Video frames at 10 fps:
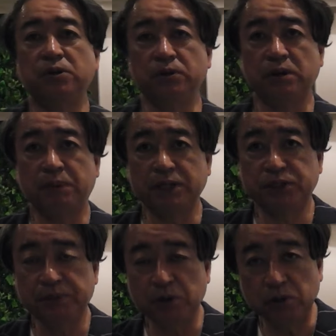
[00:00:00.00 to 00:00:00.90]
今日とやっぱり守
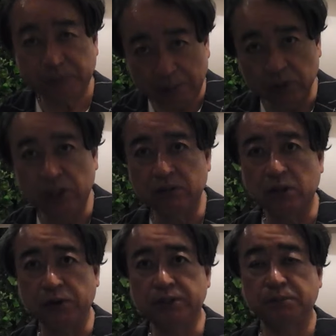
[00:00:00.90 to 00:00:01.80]
備よく守ってるん
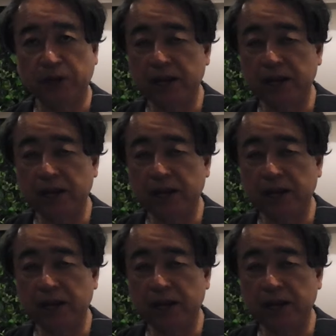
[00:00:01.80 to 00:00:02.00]
だオリックスも